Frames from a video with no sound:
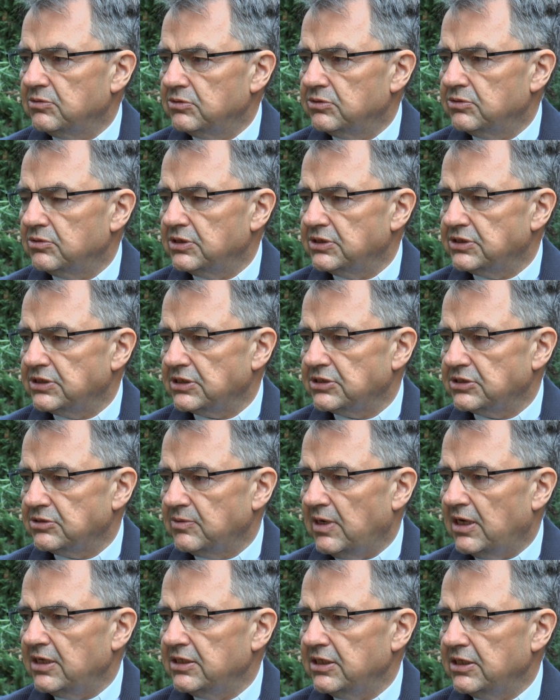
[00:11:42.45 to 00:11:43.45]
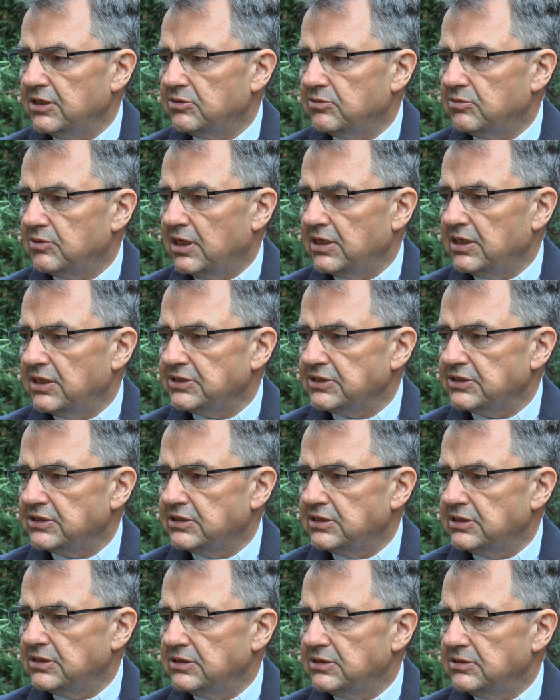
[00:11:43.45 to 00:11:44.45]
kultury seksualnej, która
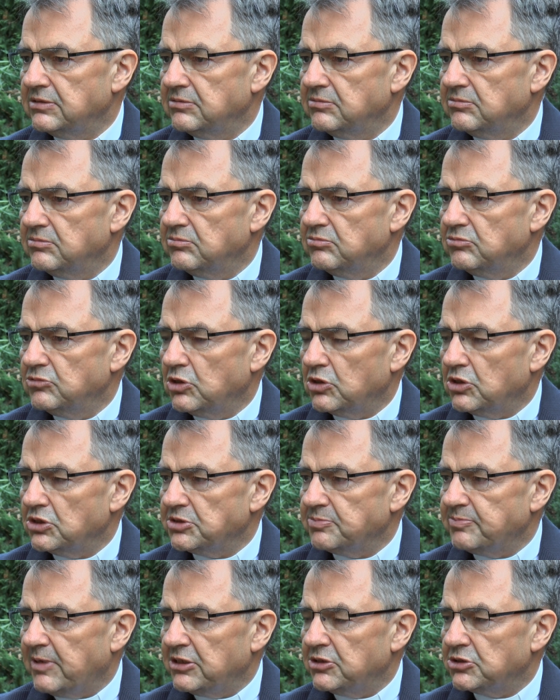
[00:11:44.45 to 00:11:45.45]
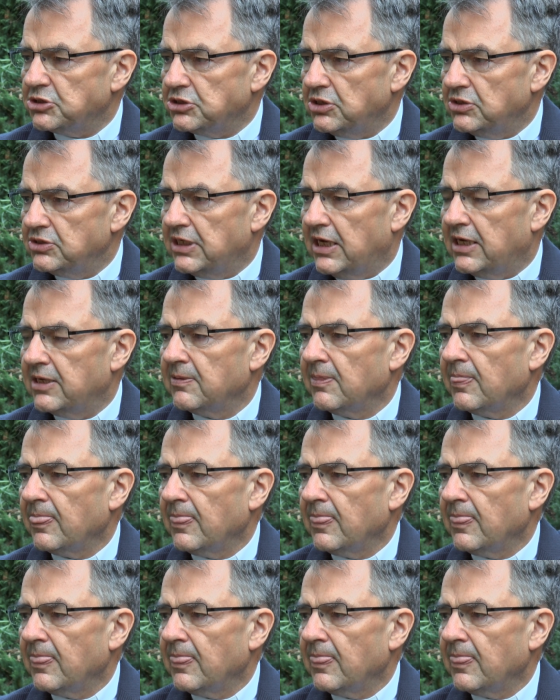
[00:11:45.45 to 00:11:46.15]
jest y, no, rozpanoszona